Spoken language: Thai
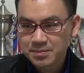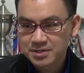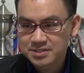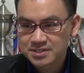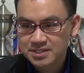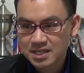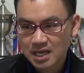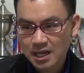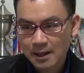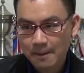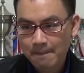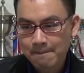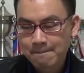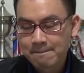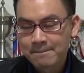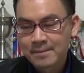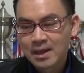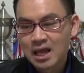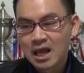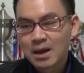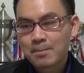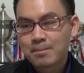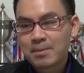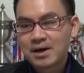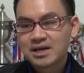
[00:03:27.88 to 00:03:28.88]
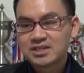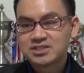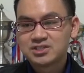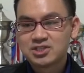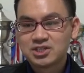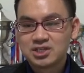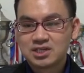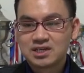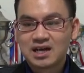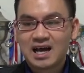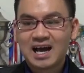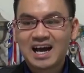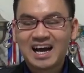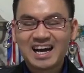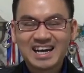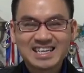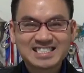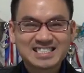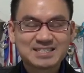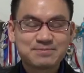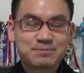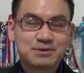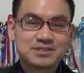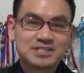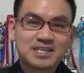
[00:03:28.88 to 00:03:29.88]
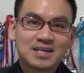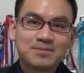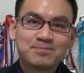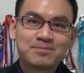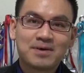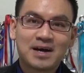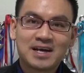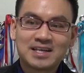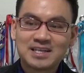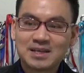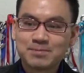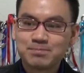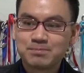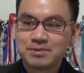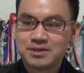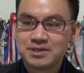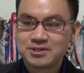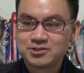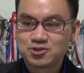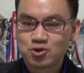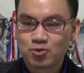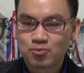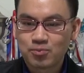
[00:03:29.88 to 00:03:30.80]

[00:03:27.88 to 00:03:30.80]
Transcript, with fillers: 30%ไปถึง 50%ภายในปี